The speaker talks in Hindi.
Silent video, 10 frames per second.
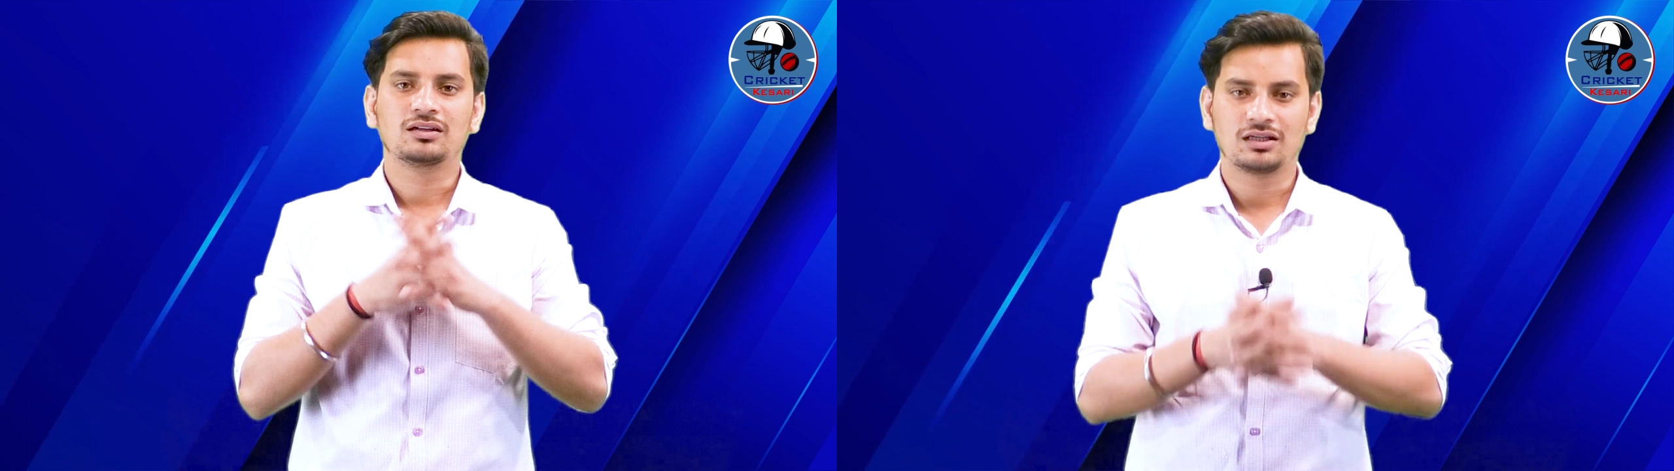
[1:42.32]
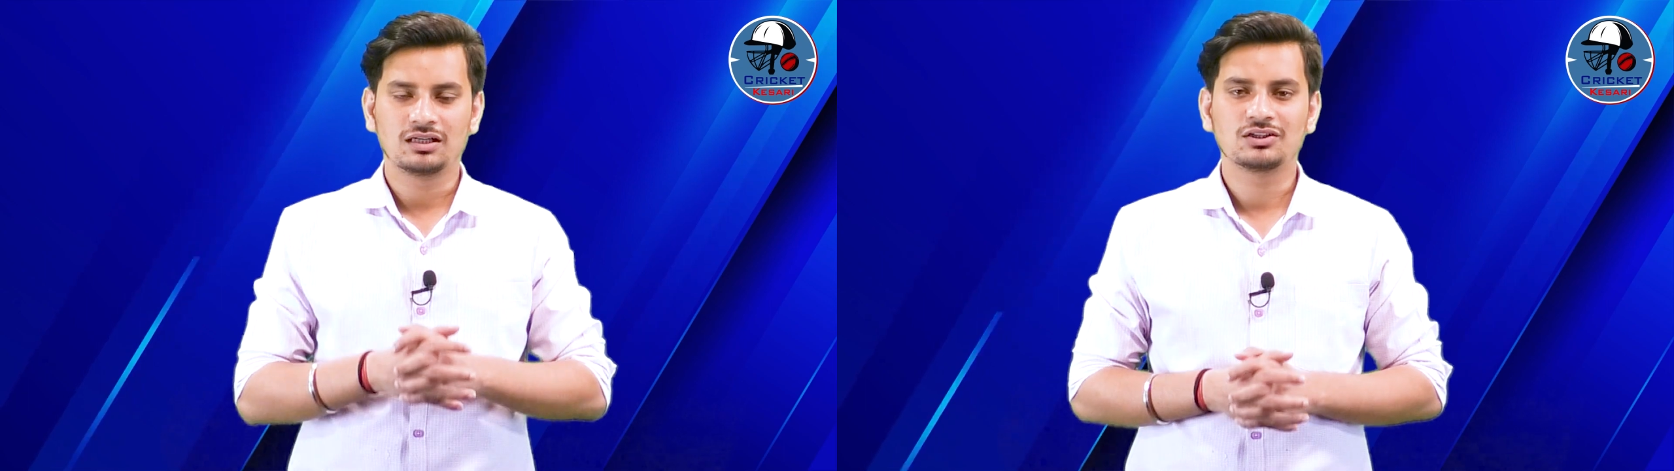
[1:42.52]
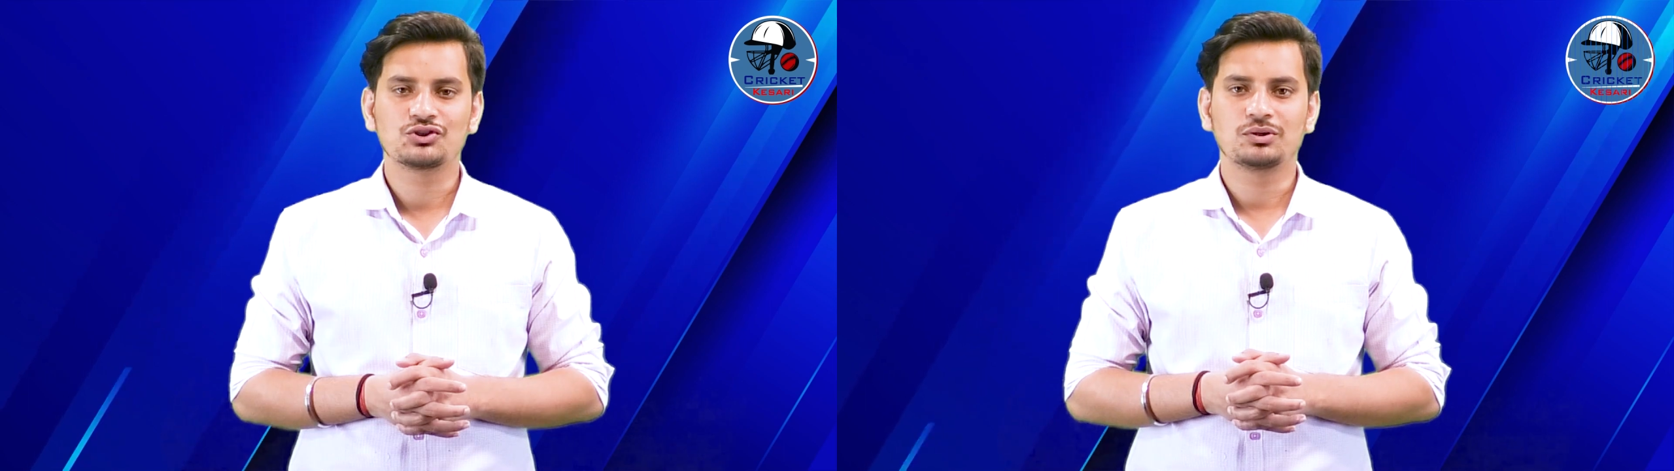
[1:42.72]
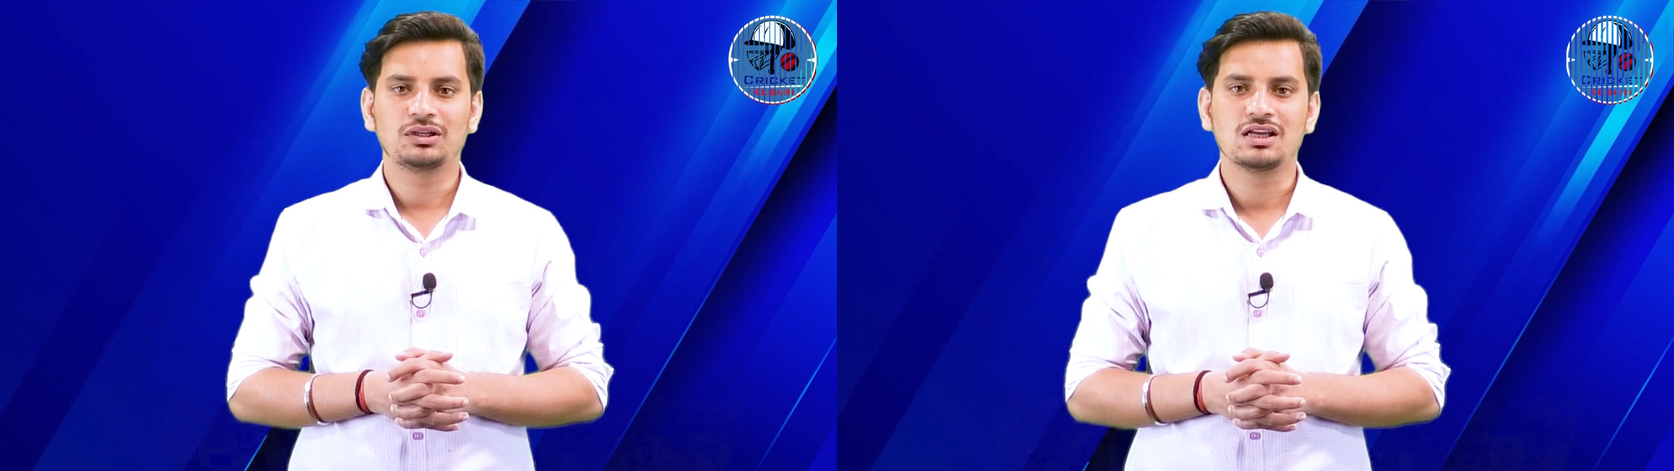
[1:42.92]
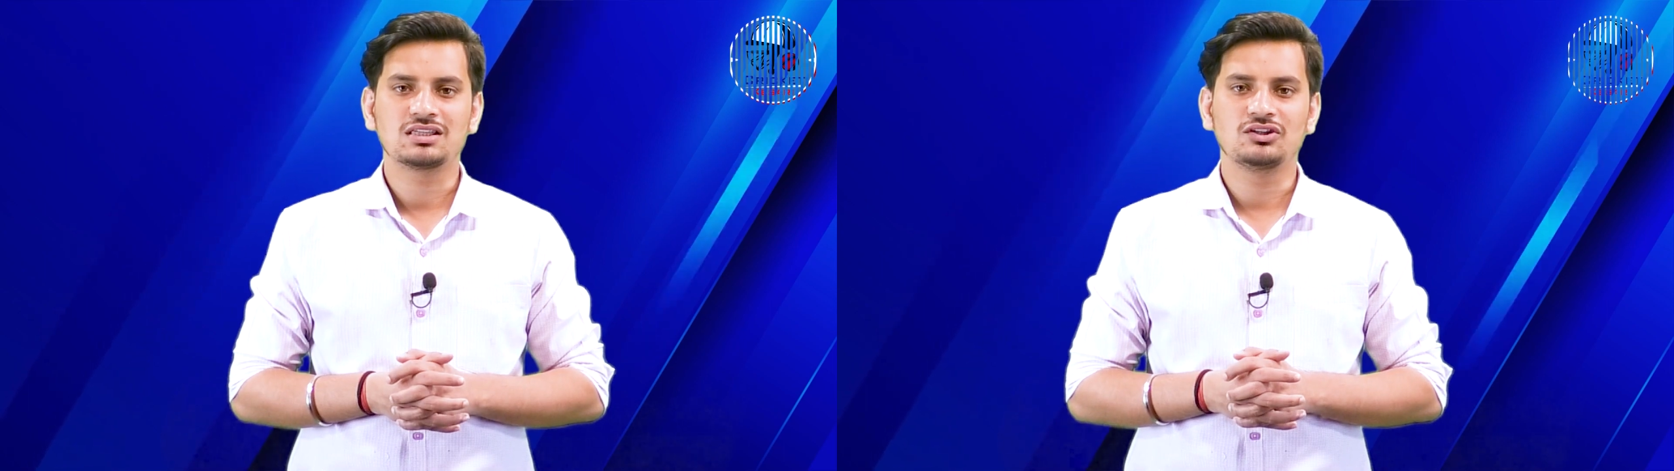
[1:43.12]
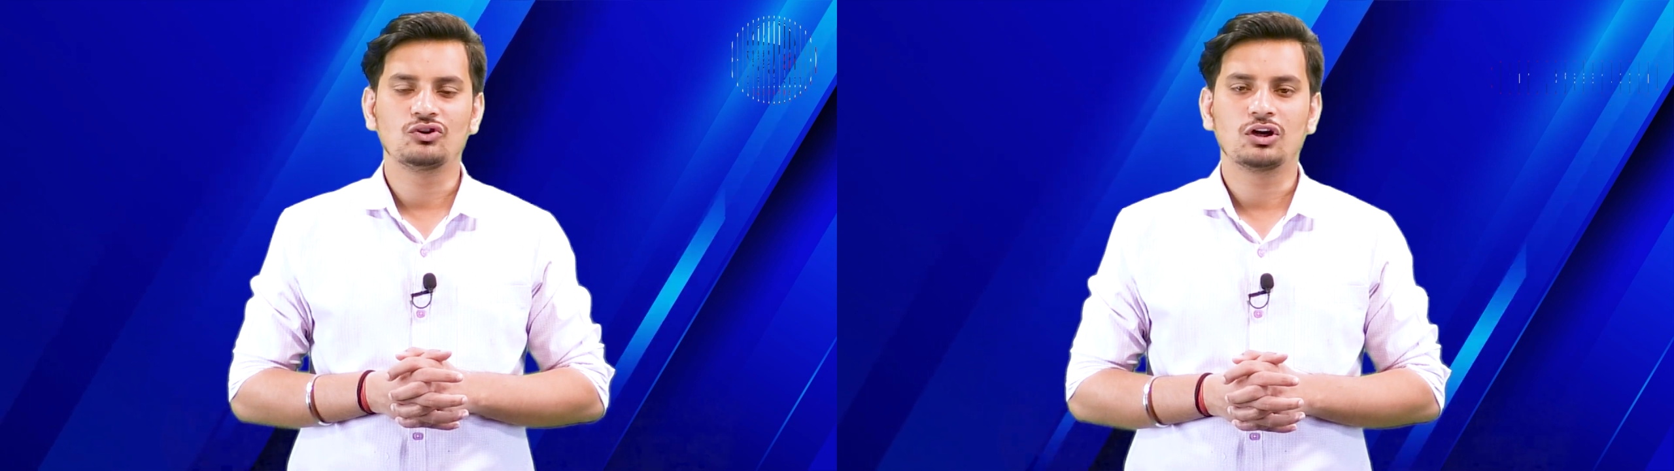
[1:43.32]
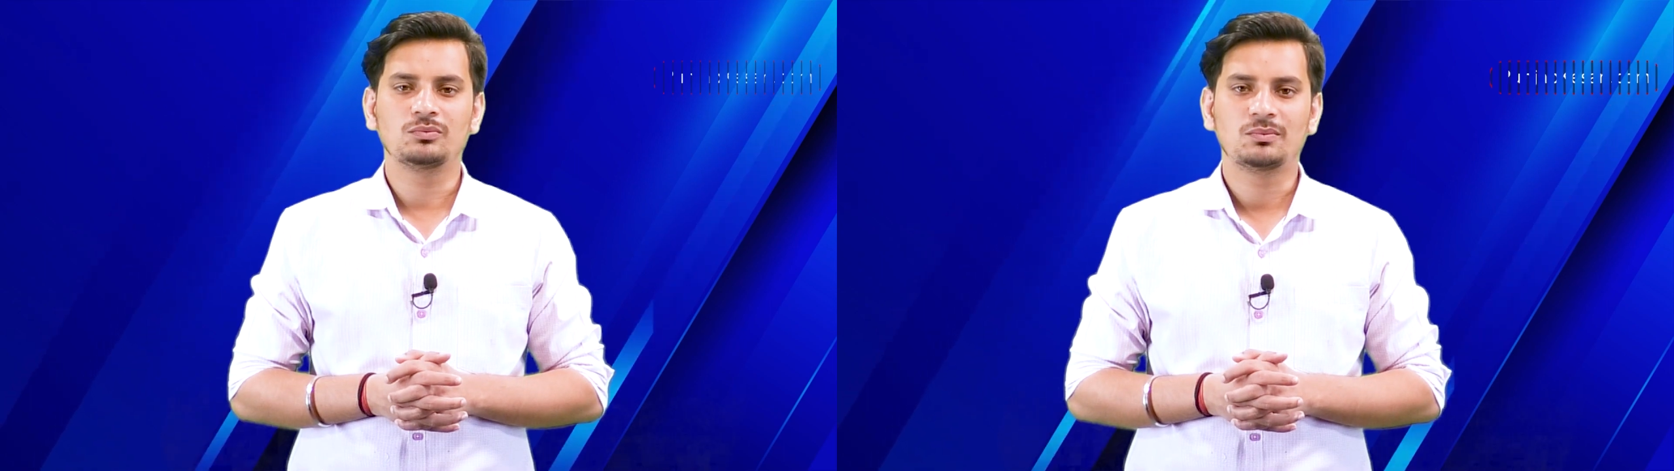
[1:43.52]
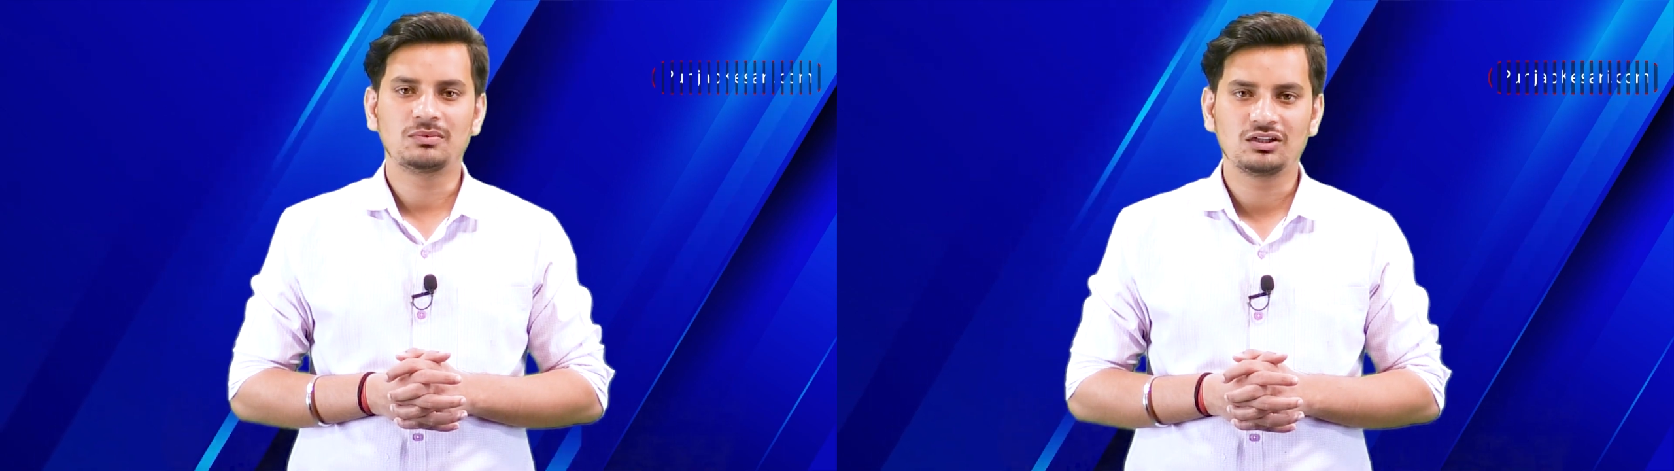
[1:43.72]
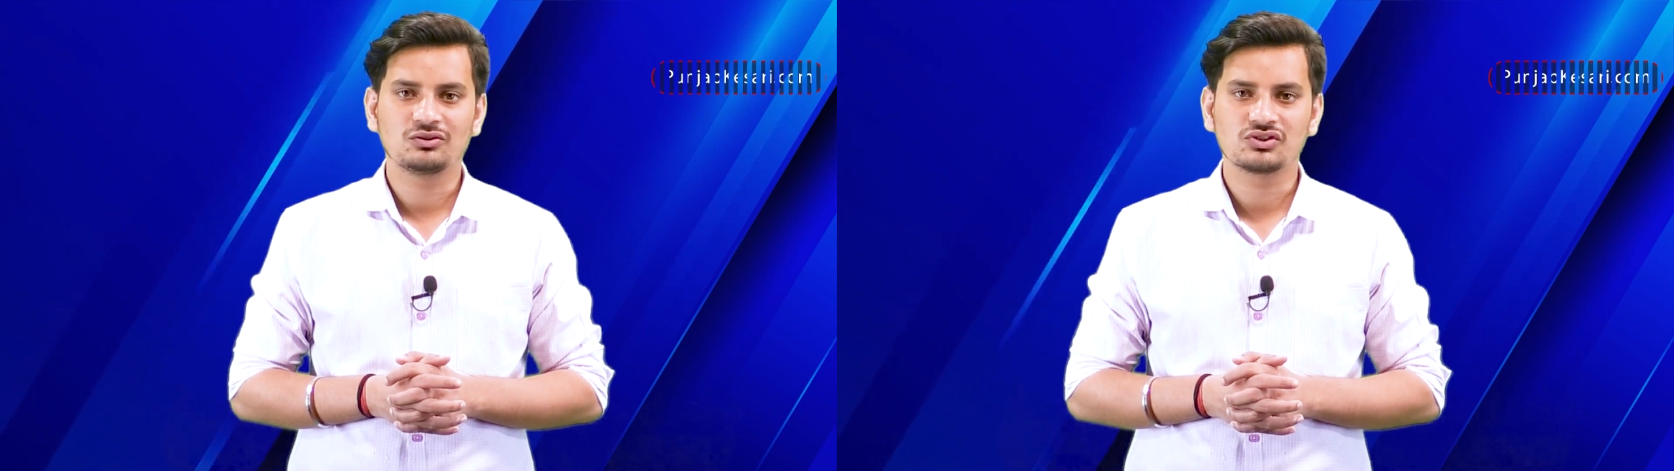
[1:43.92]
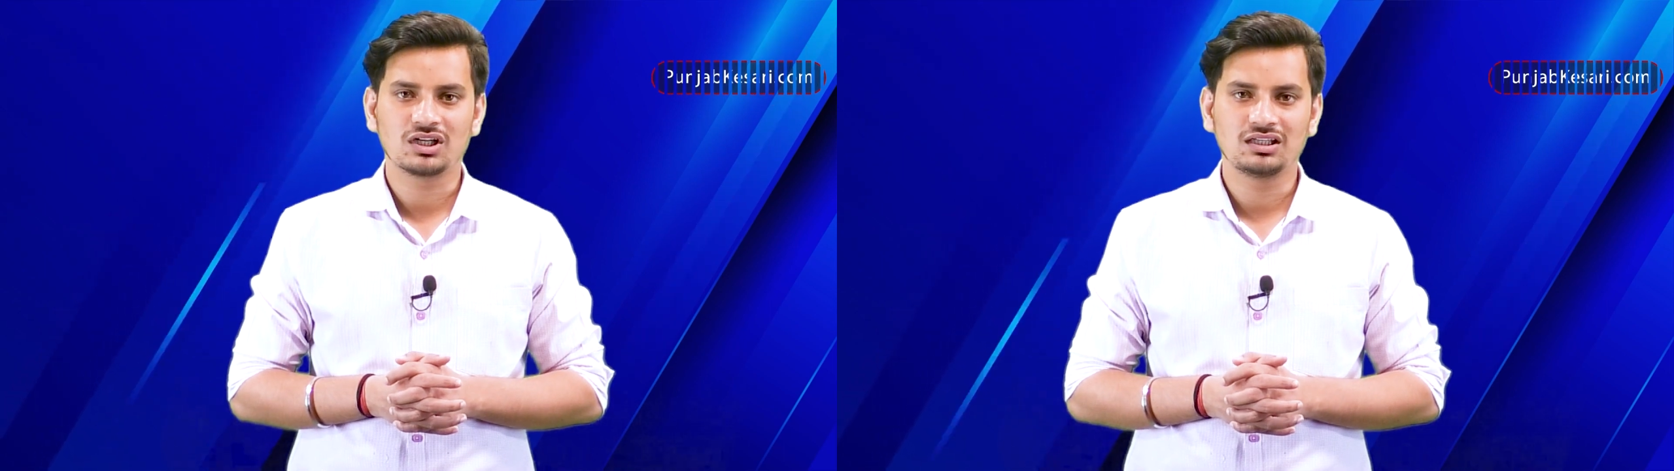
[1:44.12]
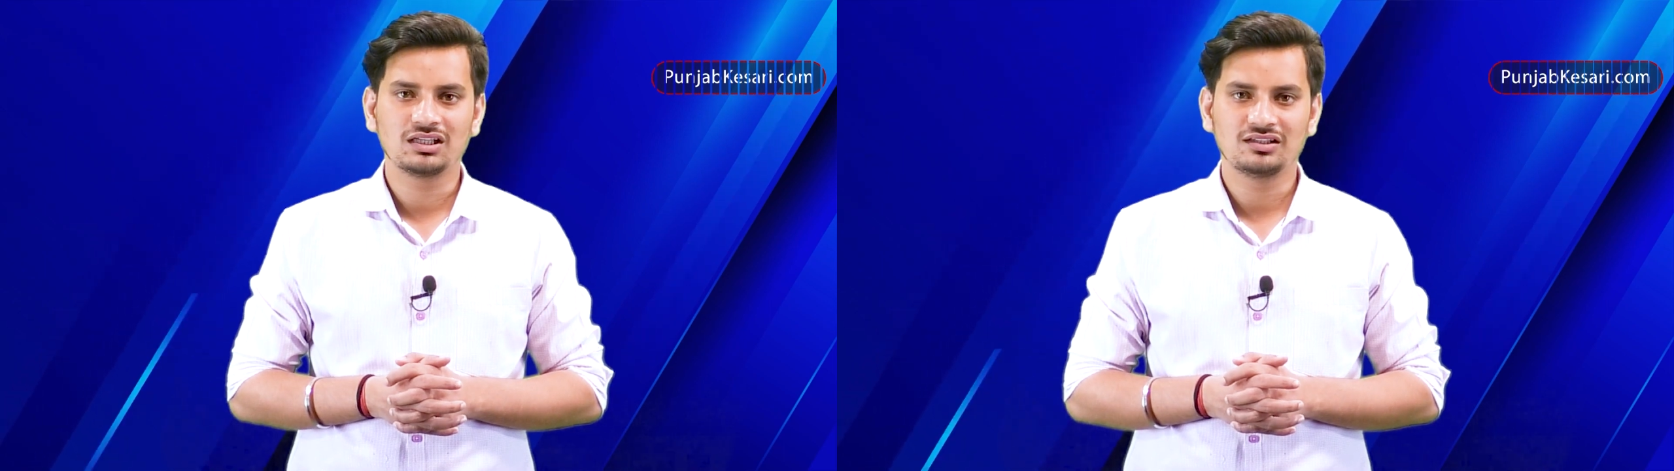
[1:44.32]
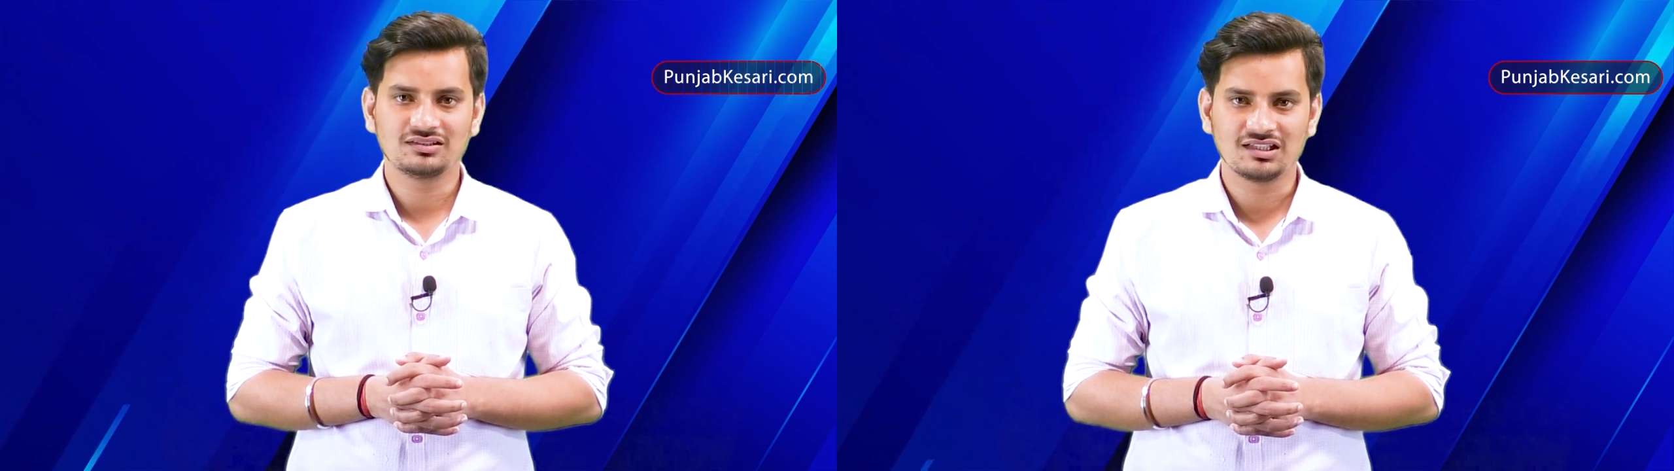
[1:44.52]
क्रिकेट से जुड़ी ऐसी और भी अपडेट को जानने के लिए